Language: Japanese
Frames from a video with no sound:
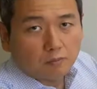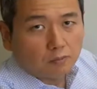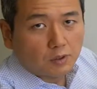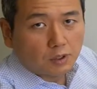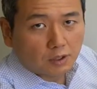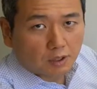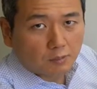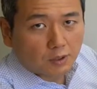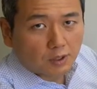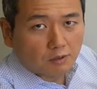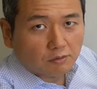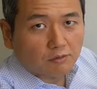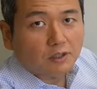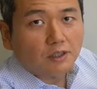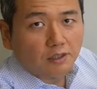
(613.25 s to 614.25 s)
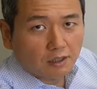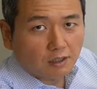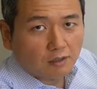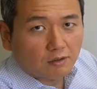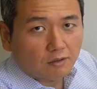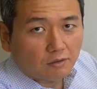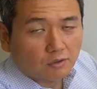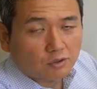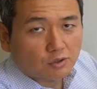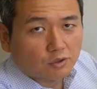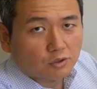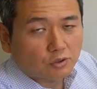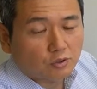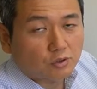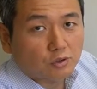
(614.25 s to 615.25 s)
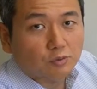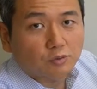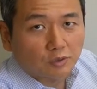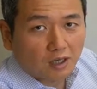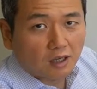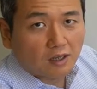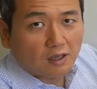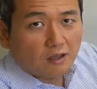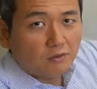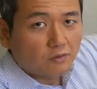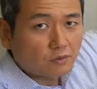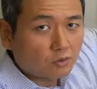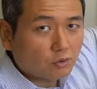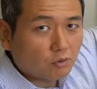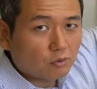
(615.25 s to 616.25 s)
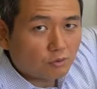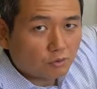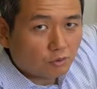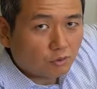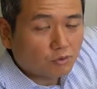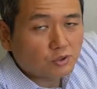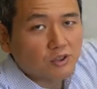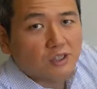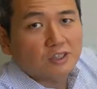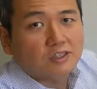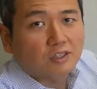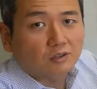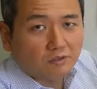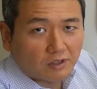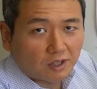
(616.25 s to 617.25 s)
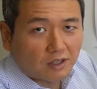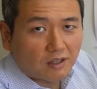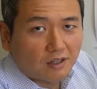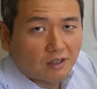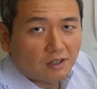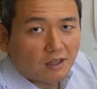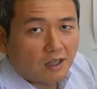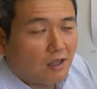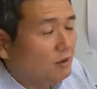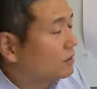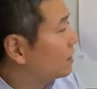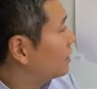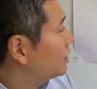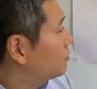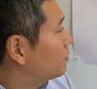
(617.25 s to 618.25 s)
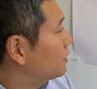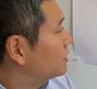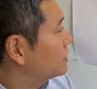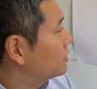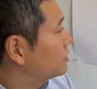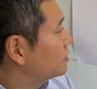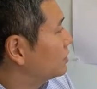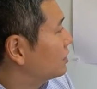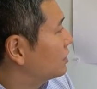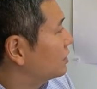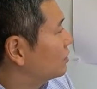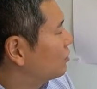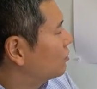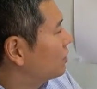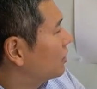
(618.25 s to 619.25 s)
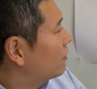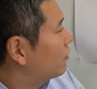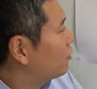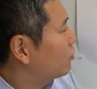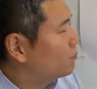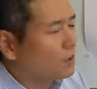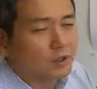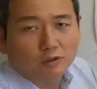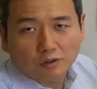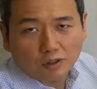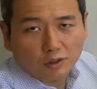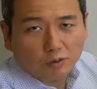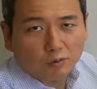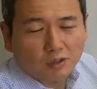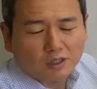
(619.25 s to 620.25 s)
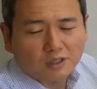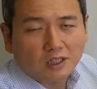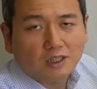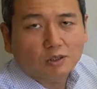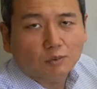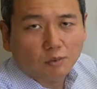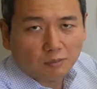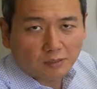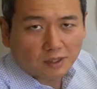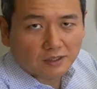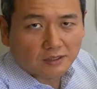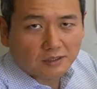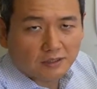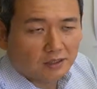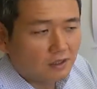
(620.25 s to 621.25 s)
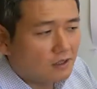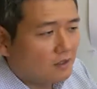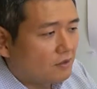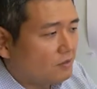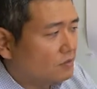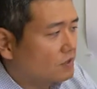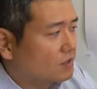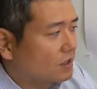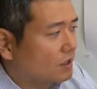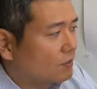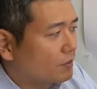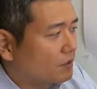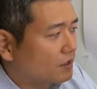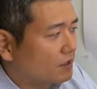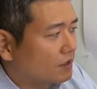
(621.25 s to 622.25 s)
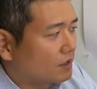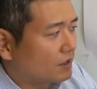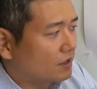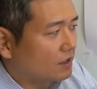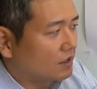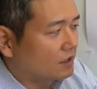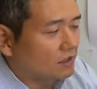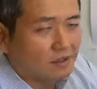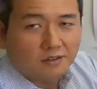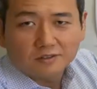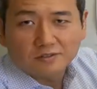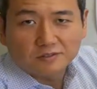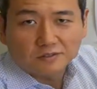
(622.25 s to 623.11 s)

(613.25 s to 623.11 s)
みんなが見てくれないでこの YouTube がどんどん落ちていっちゃうんで、えー、長引っ張りせずに今回はコンパクトに終わらせたいと思いますじゃあまたね